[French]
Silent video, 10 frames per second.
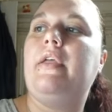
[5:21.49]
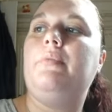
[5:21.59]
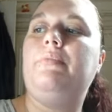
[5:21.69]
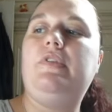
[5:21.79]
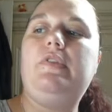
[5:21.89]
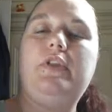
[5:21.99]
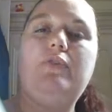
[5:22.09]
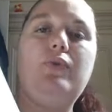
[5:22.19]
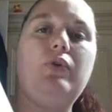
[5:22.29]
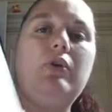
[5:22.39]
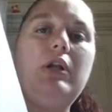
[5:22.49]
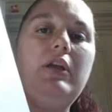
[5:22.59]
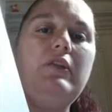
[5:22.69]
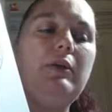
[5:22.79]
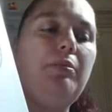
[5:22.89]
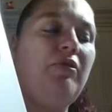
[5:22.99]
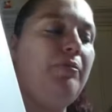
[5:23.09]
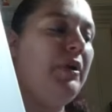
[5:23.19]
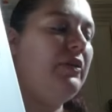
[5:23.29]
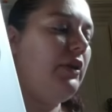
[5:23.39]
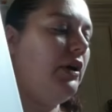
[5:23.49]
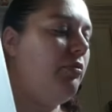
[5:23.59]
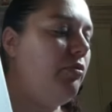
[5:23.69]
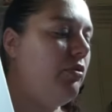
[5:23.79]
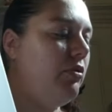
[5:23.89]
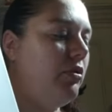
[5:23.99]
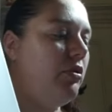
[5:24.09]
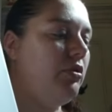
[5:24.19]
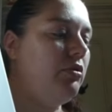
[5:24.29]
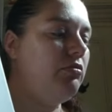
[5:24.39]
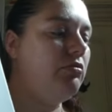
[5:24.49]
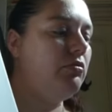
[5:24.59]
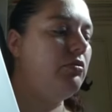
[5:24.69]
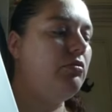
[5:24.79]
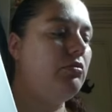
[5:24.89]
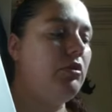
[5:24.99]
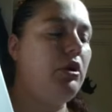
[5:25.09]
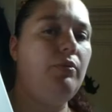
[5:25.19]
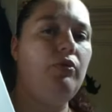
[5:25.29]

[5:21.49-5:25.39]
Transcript: Mais si des feutres classiques peuvent passer comme, euh, comme